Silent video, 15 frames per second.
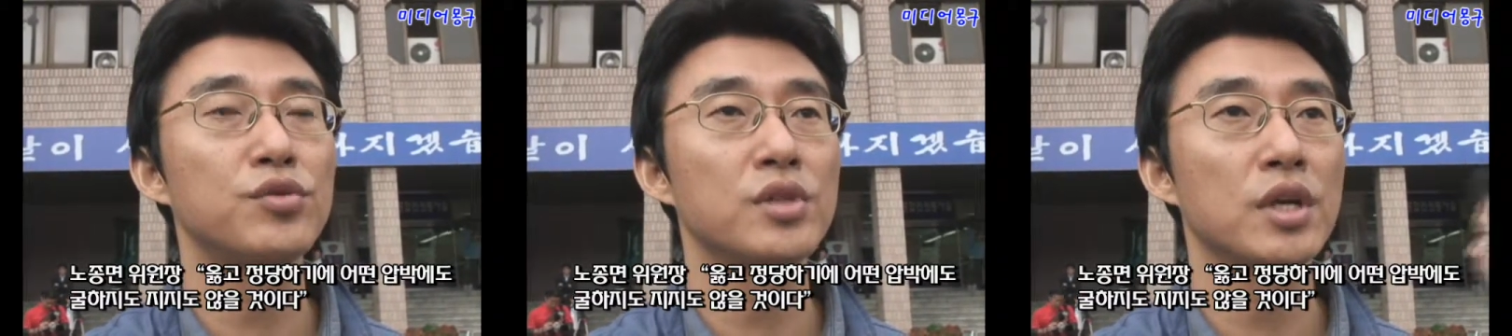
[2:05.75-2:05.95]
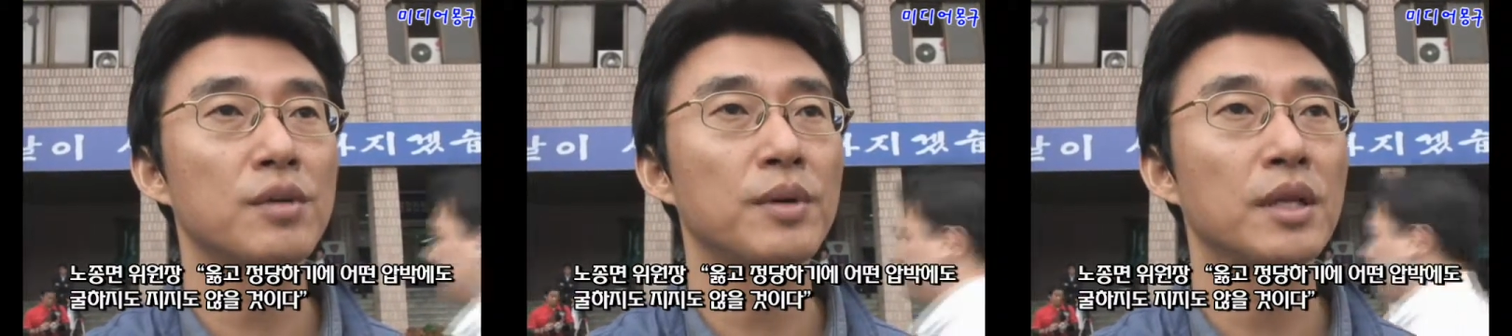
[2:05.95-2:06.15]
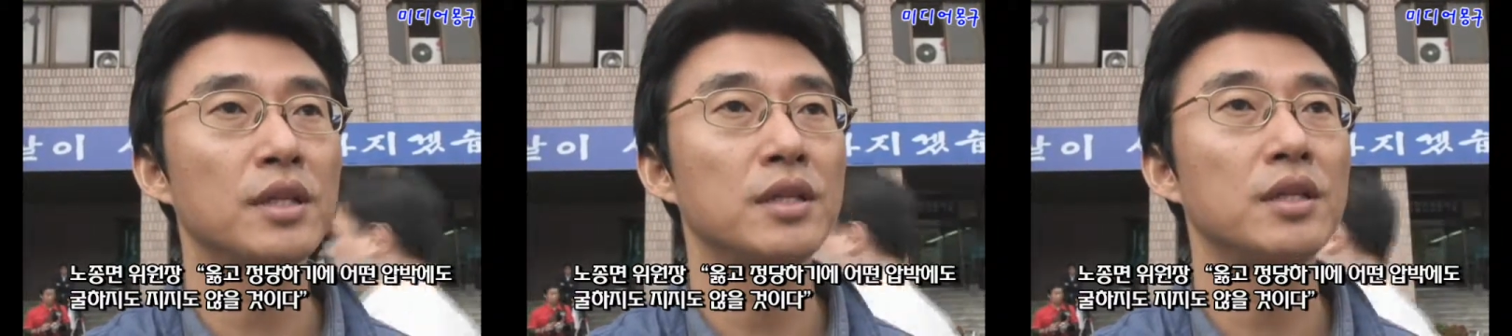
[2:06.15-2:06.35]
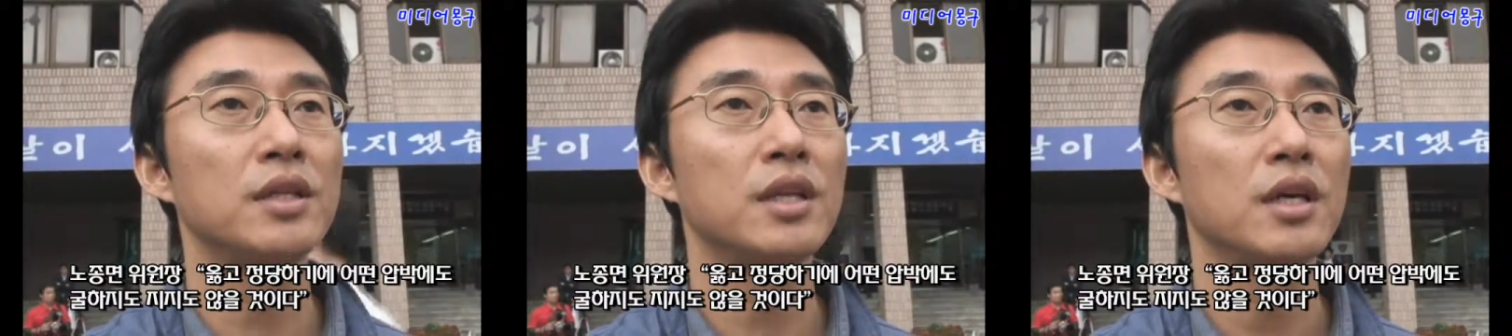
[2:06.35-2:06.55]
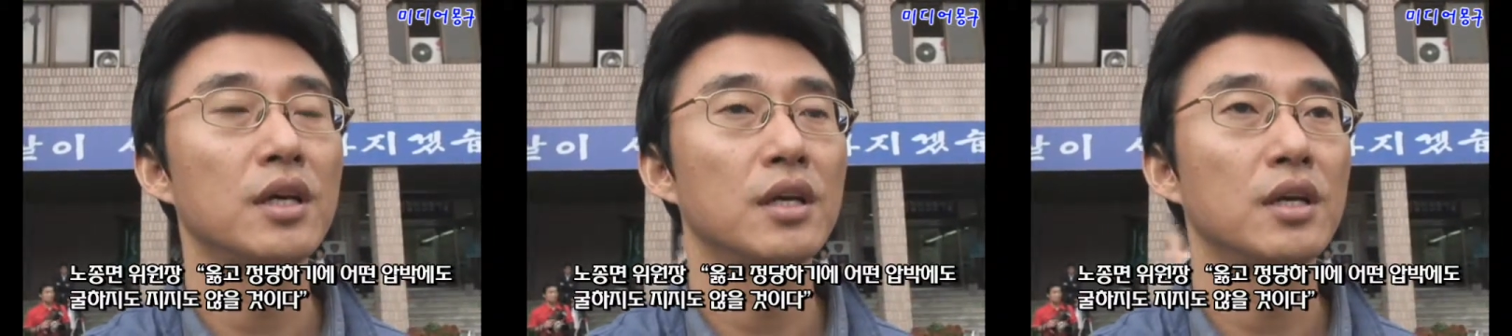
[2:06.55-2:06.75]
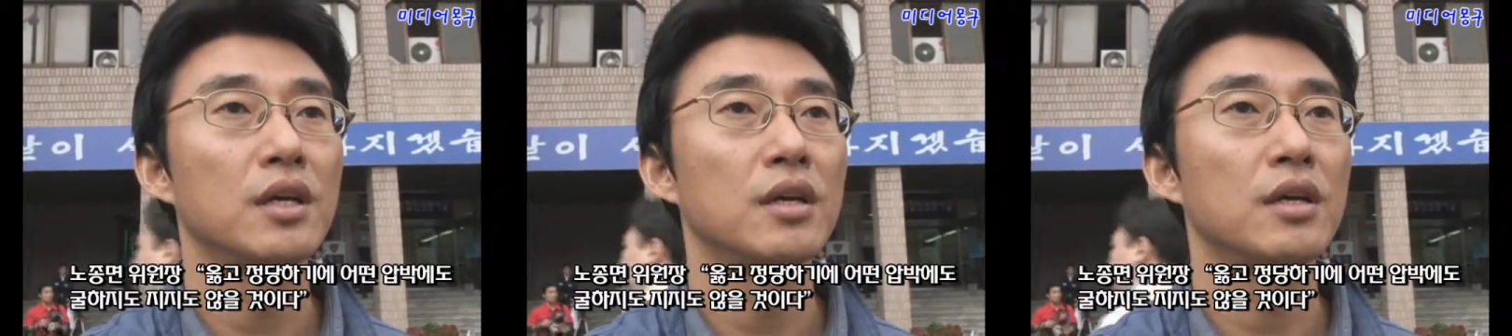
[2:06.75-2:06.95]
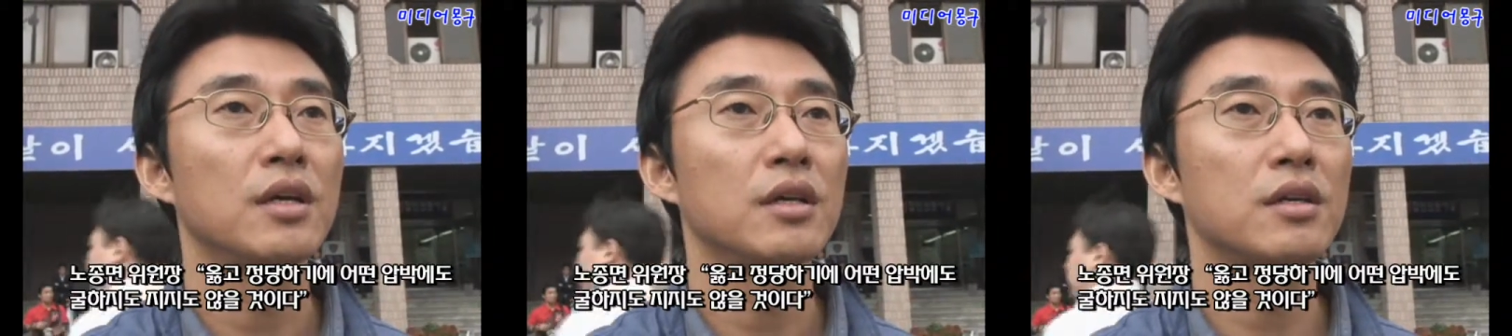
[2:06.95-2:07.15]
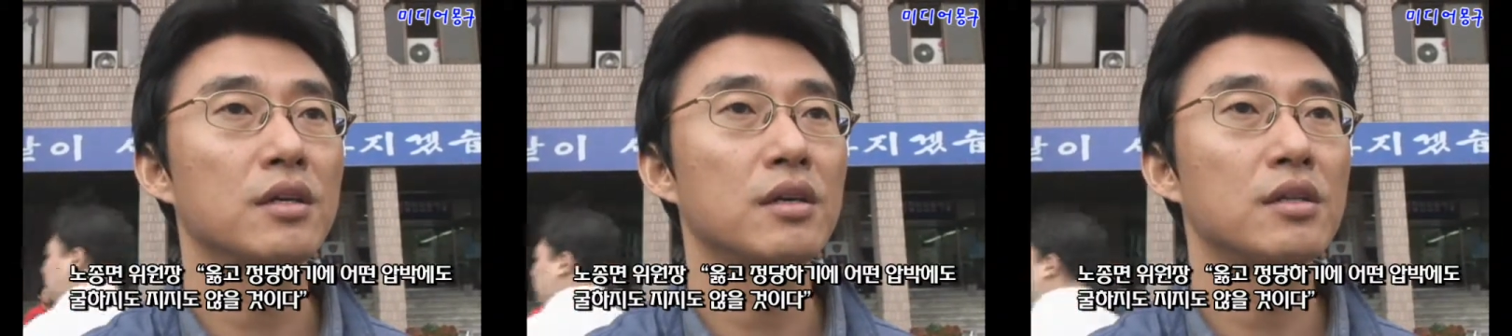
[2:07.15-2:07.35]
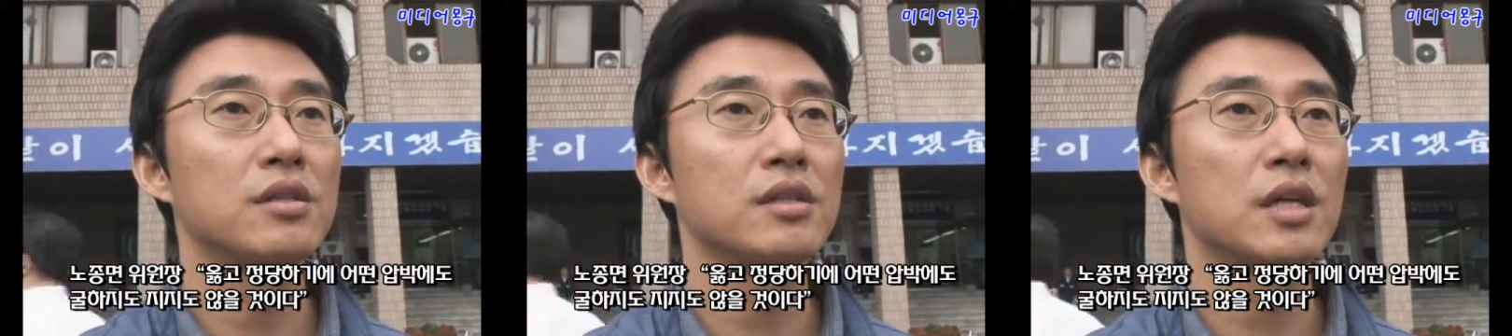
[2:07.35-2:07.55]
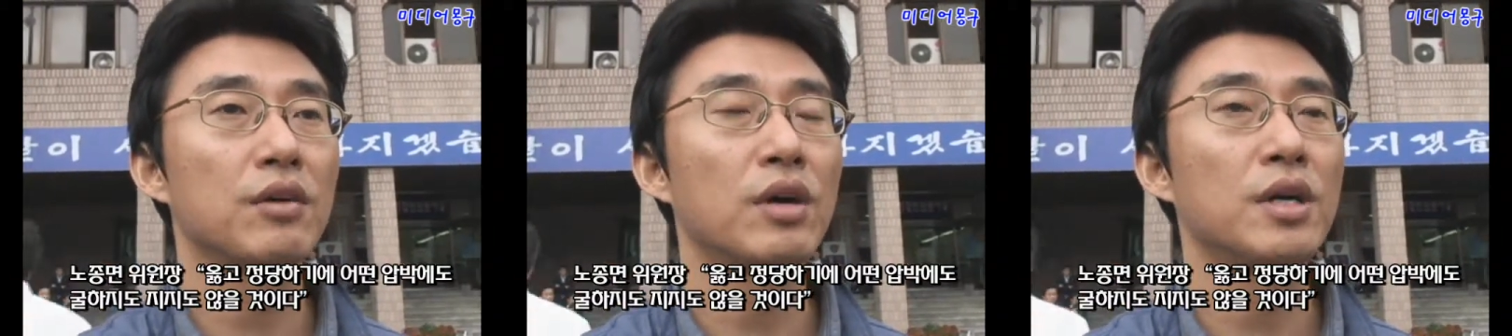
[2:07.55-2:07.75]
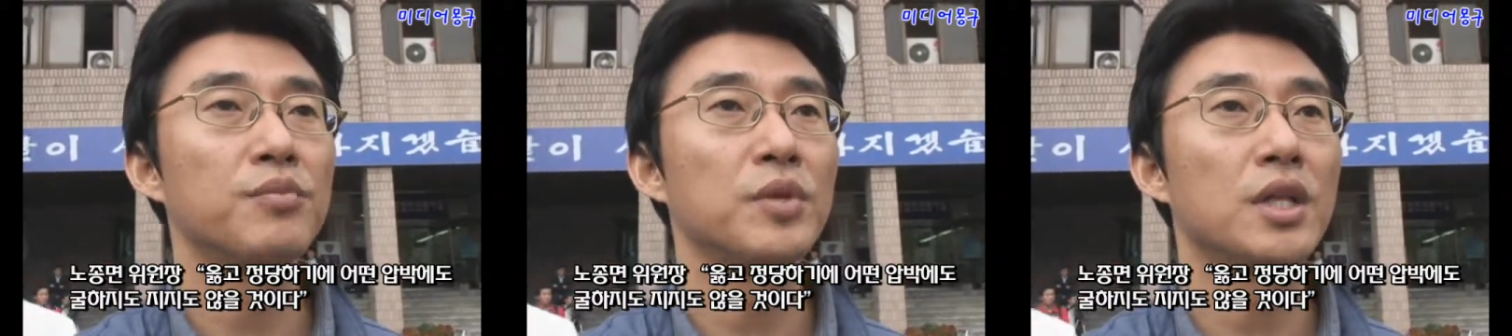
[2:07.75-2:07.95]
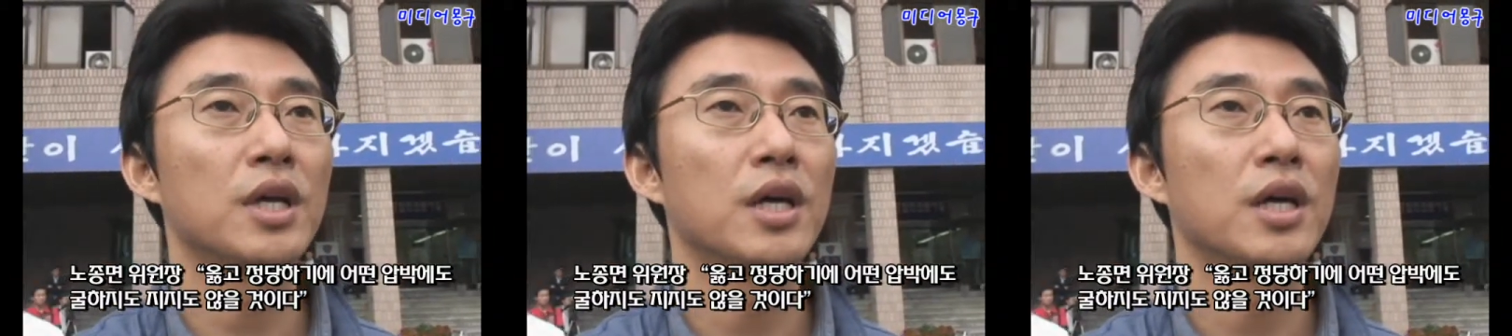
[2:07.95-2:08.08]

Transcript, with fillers: 조사를 받는 어, 그런 상황입니다.